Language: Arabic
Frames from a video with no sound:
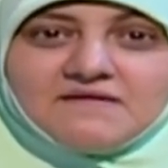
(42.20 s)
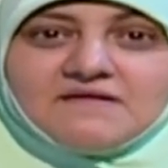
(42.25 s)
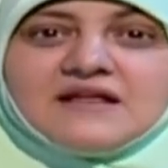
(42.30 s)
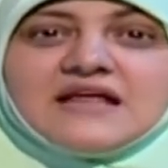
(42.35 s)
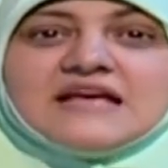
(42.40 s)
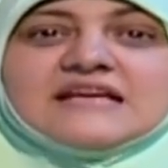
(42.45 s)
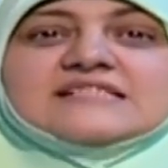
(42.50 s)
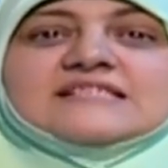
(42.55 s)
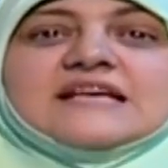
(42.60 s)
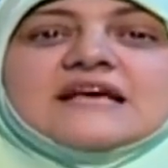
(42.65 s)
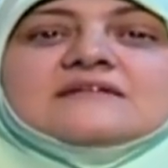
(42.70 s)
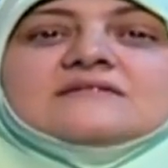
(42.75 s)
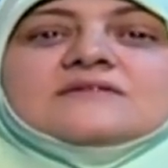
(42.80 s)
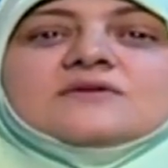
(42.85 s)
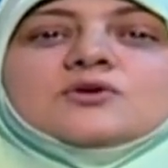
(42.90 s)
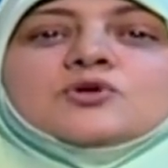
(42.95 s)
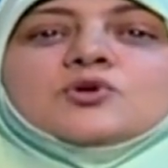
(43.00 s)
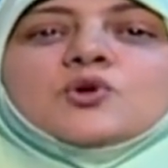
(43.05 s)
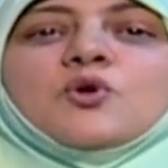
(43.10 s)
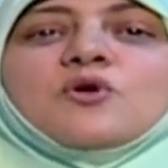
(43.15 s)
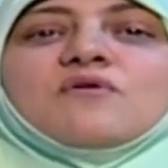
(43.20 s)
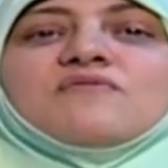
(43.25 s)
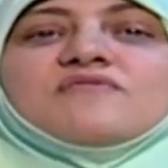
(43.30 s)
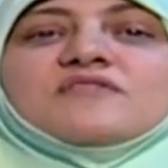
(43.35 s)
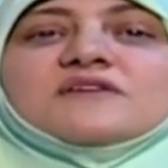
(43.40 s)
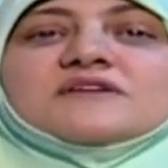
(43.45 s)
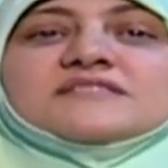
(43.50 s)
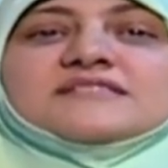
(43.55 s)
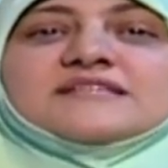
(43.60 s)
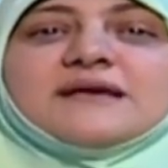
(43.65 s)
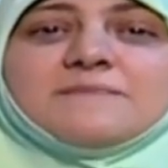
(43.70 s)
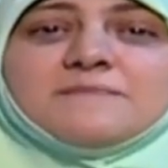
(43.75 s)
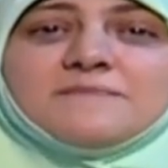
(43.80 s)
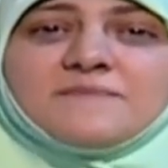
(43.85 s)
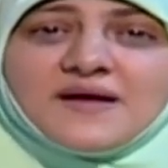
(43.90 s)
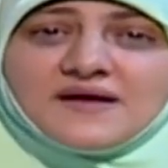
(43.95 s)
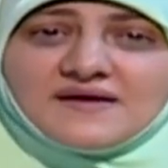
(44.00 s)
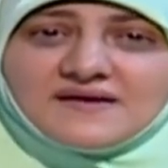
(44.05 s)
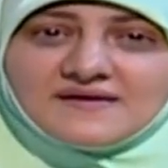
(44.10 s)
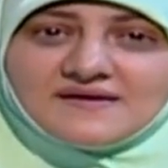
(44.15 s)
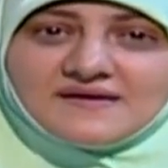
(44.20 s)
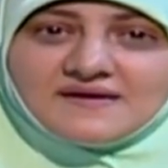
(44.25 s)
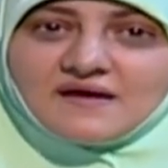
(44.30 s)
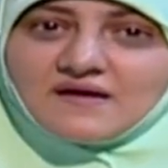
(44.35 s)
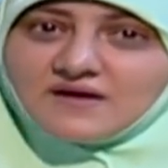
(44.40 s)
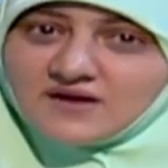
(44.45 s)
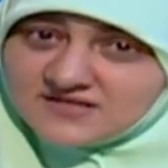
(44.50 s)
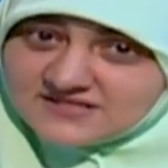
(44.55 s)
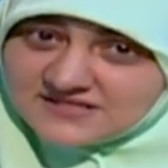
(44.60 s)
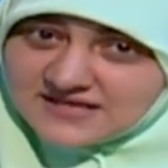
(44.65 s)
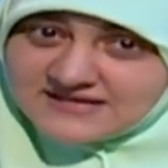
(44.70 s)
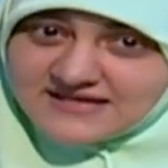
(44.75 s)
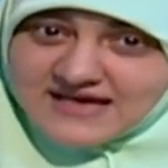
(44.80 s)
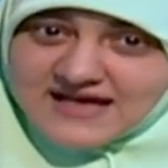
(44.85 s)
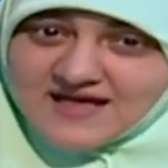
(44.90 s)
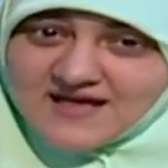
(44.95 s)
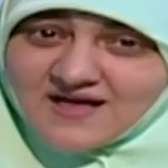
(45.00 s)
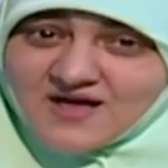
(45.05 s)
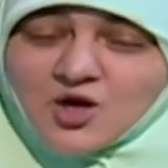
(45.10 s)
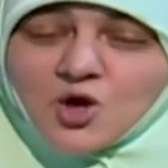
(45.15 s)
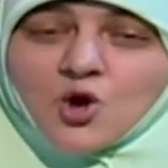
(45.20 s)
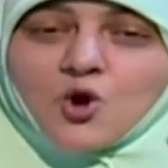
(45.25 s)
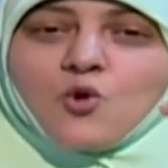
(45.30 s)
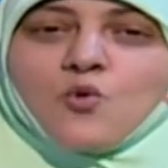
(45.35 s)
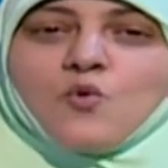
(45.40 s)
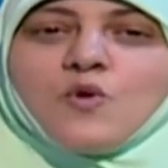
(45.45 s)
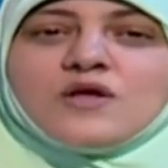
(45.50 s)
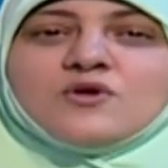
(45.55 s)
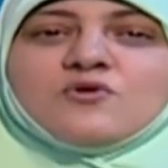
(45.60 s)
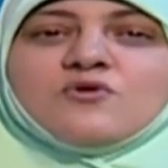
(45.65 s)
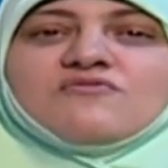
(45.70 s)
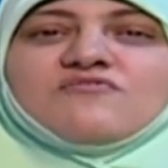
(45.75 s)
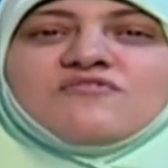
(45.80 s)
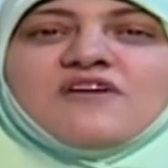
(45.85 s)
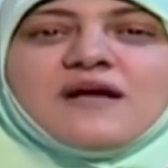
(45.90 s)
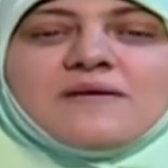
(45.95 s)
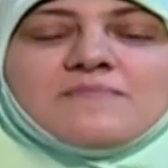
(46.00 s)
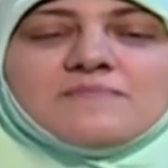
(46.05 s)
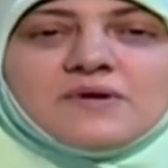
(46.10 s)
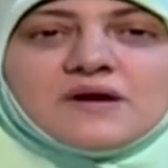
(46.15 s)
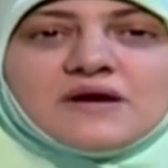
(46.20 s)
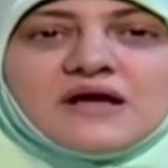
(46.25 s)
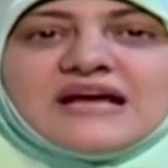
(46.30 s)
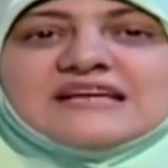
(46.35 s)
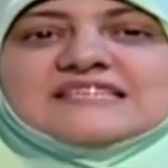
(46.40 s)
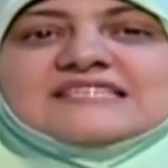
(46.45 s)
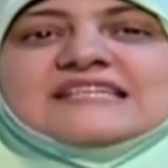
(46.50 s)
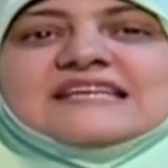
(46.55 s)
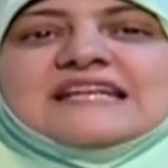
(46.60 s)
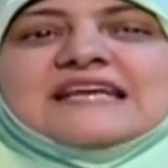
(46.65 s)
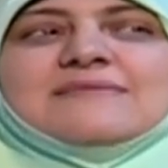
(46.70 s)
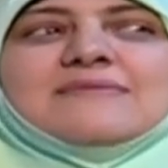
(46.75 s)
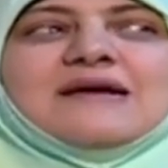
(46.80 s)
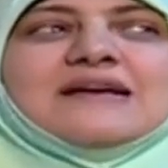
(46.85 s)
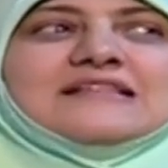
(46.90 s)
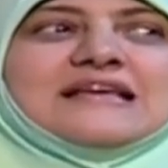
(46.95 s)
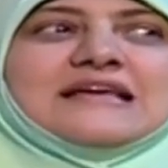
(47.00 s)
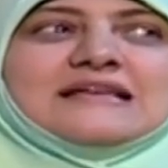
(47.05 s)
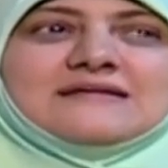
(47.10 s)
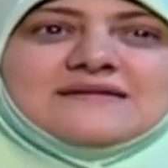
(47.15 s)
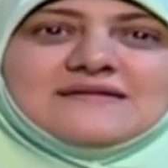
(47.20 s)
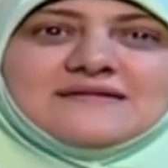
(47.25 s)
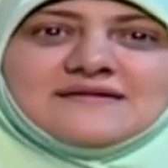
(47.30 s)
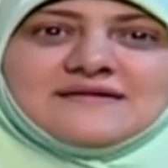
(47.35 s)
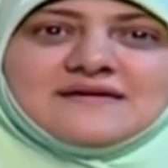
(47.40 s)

قال إذا يغفر ذنبك خلاص أدها ويكفى همك عايزين إيه بقى تاني